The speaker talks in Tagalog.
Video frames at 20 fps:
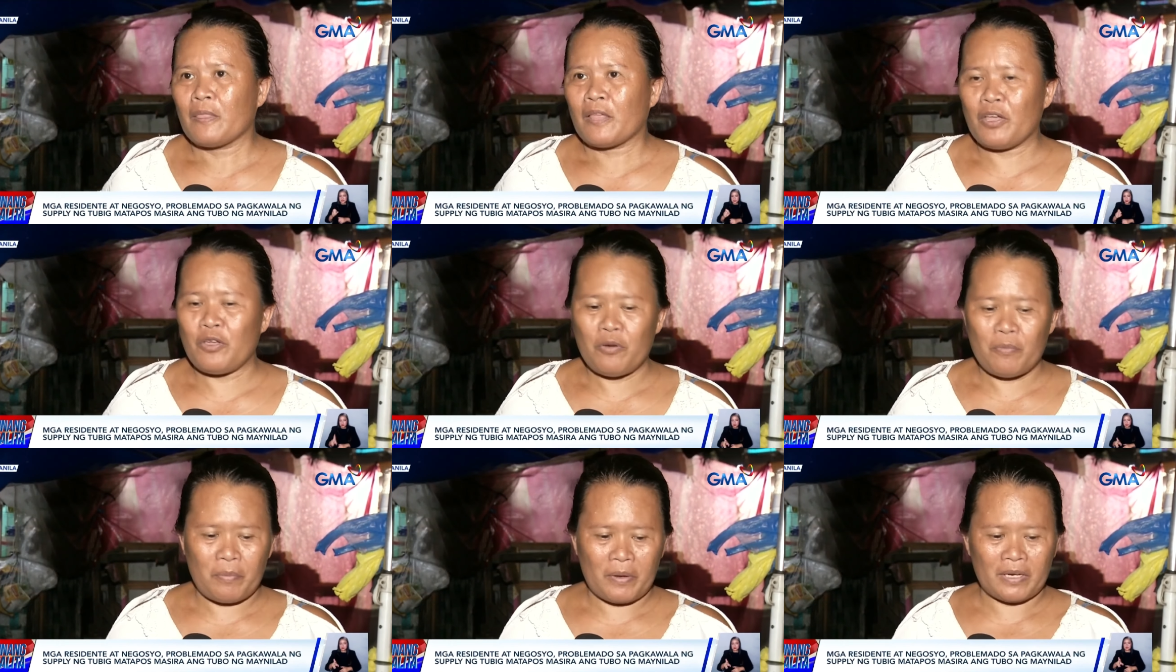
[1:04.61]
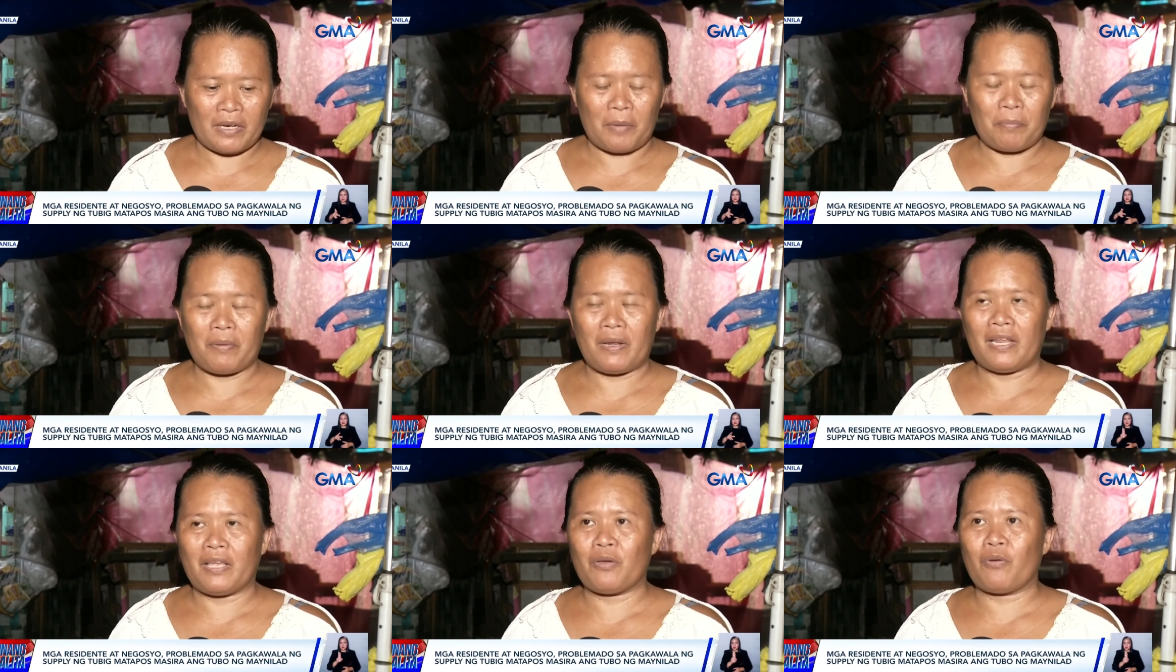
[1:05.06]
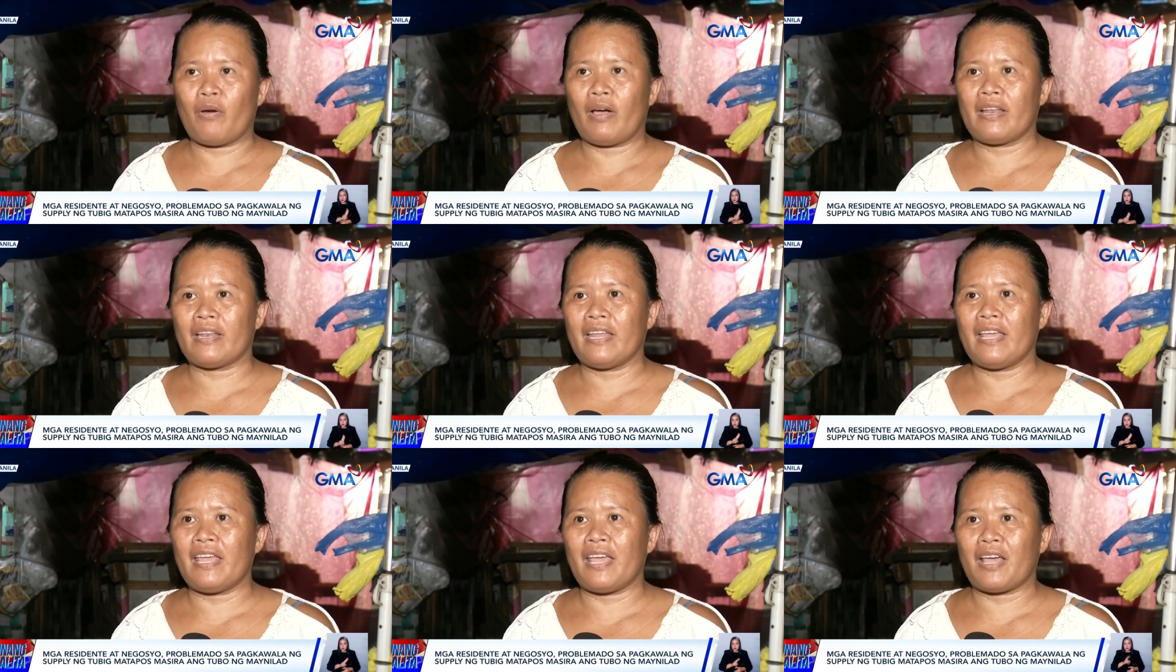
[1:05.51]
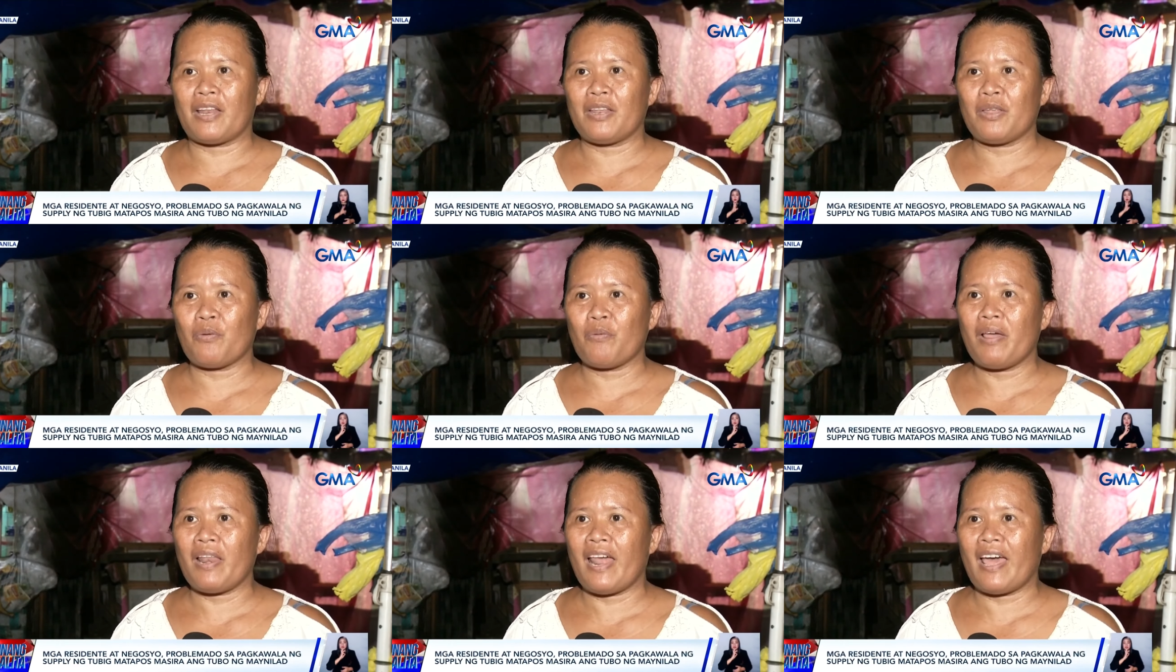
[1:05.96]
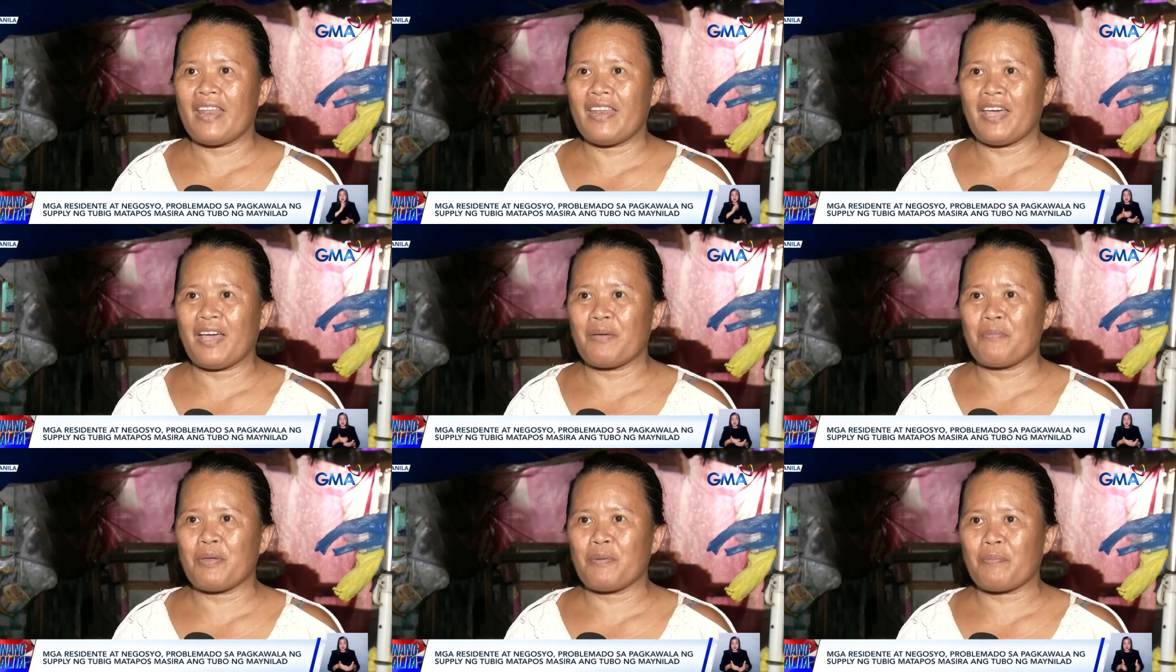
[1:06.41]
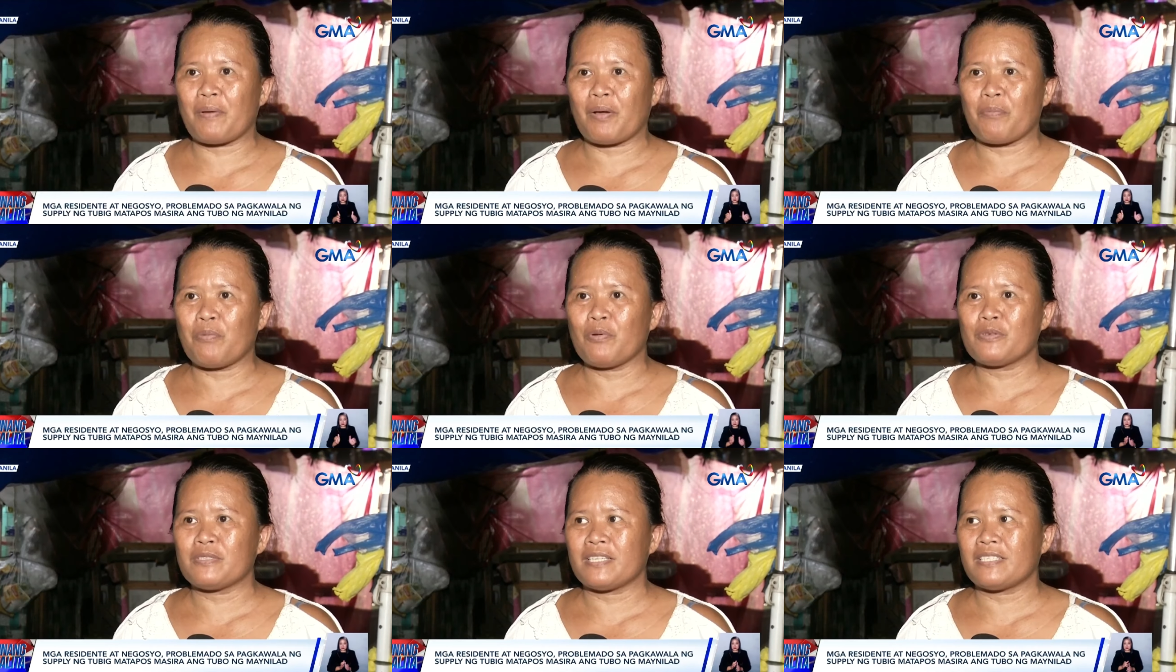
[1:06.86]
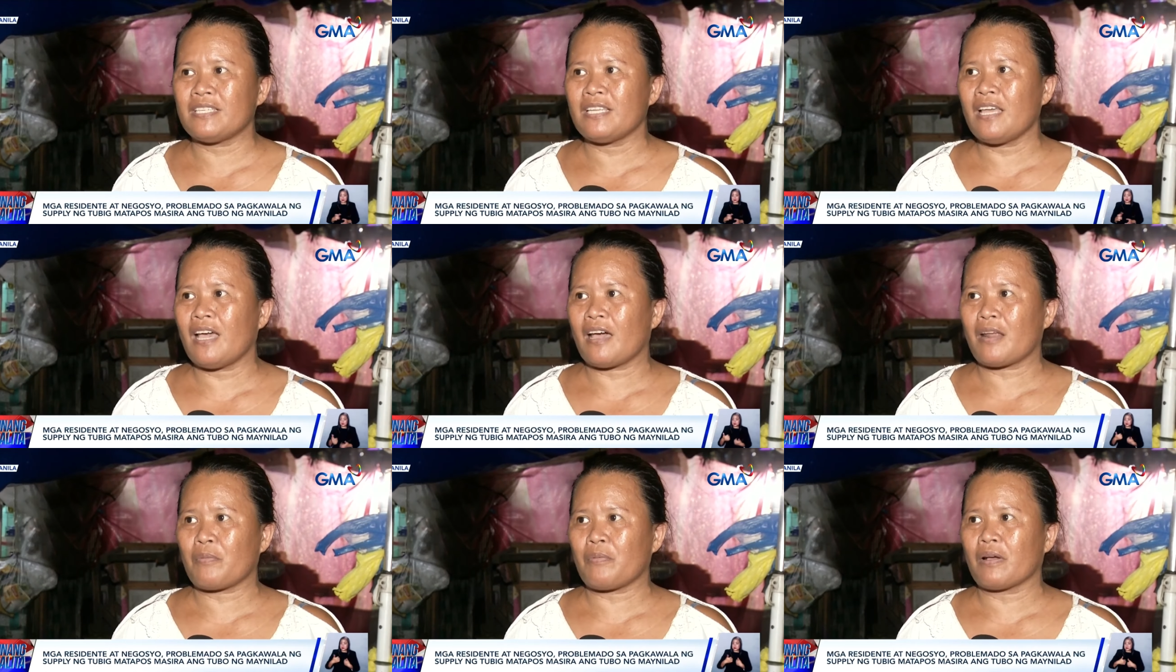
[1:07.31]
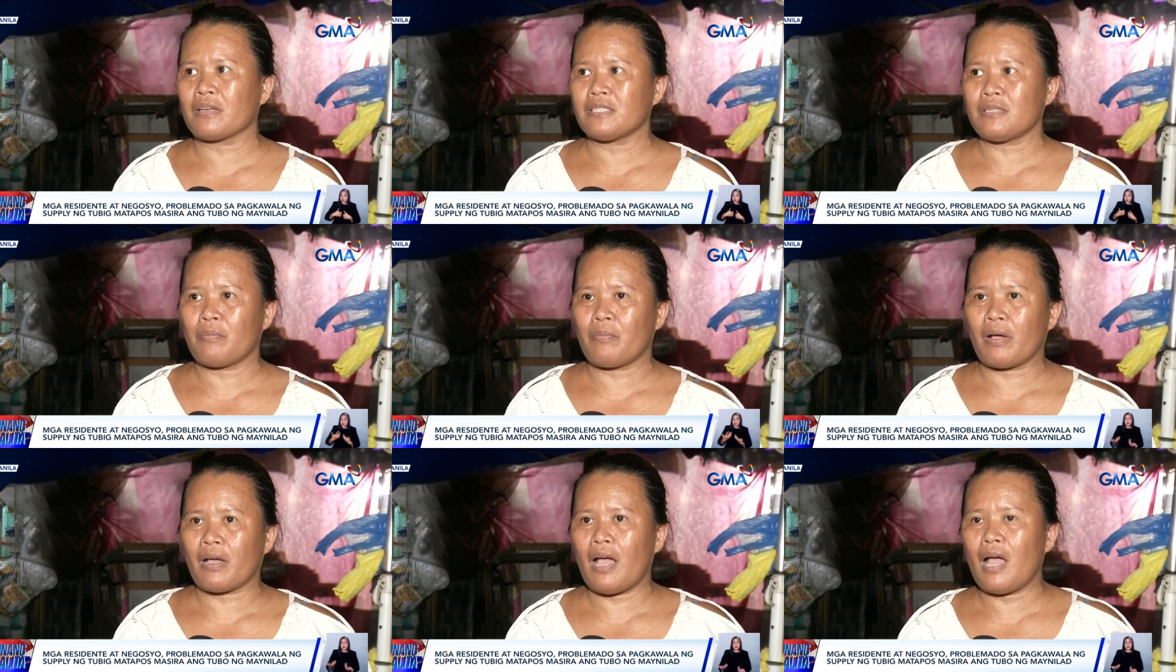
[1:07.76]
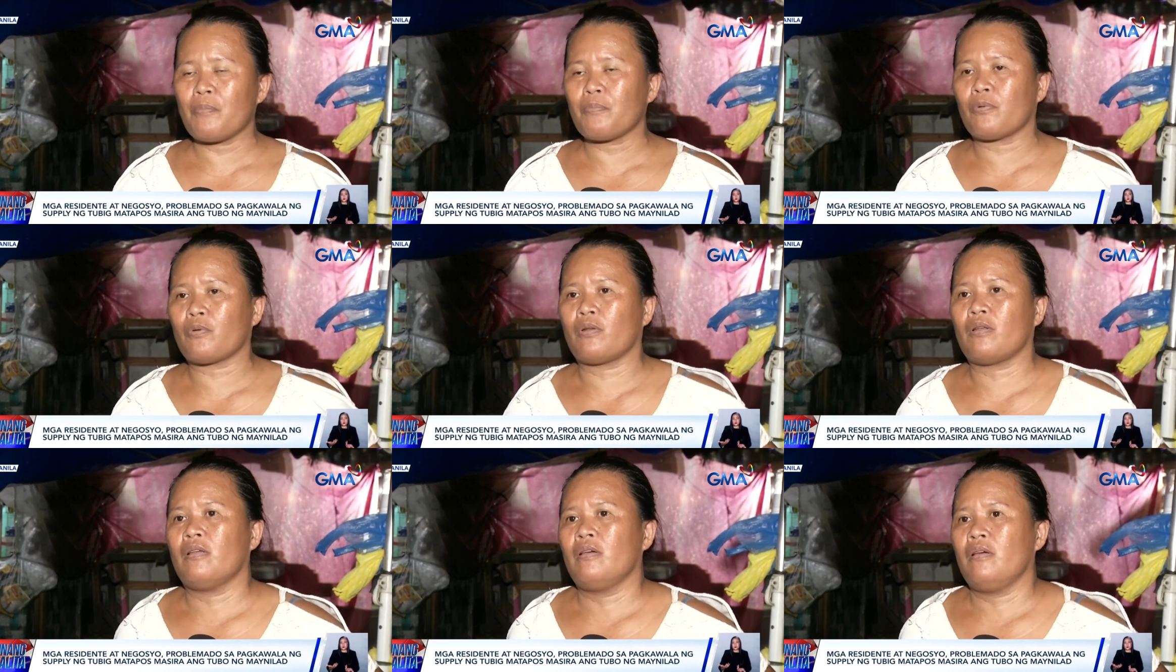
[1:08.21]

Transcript: Ngayon pag napaliguan na yan, di wala na kami pangbuhos sa CR magsa maghapon.